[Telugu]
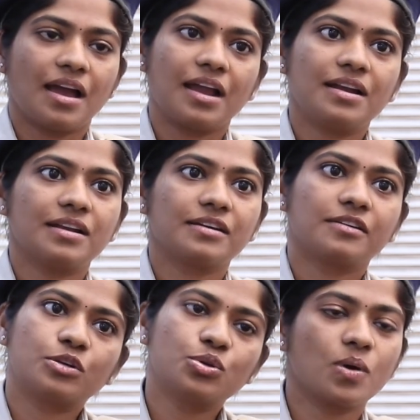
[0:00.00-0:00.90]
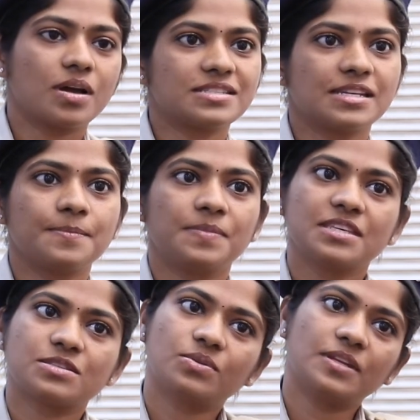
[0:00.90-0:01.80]
అండ్ టూ అవర్స్ స్లీప్
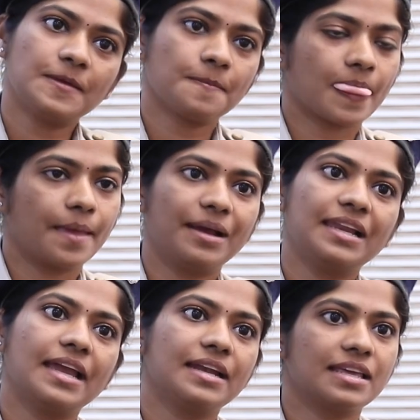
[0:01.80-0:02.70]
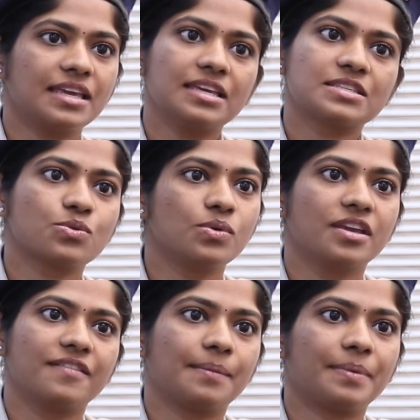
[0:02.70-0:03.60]
తీసుకుని మళ్ళీ ఎయిట్కి
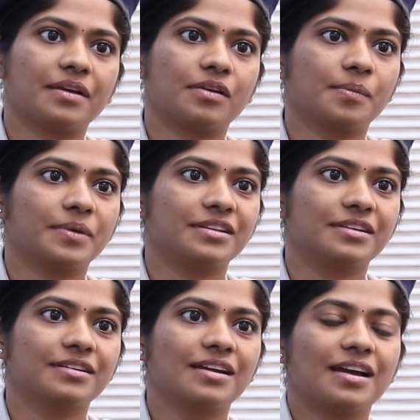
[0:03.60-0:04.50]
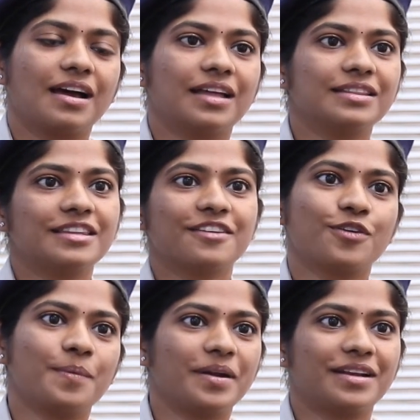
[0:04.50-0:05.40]
స్కూల్కి వెళ్ళిపోయేవాళ్ళు మదర్ అంత
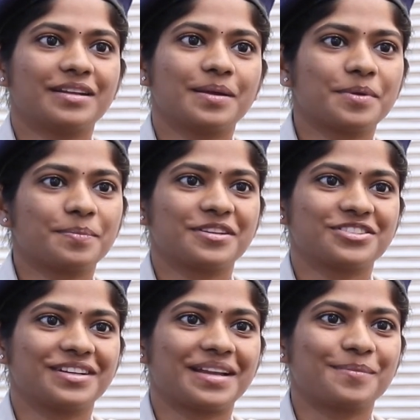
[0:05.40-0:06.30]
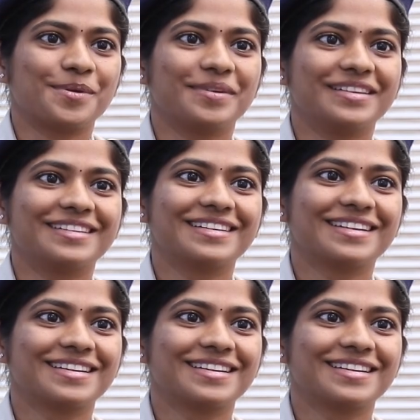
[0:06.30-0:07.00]
ఎఫర్ట్ పెట్టారు నా ప్రిపరేషన్ టైంలో మదర్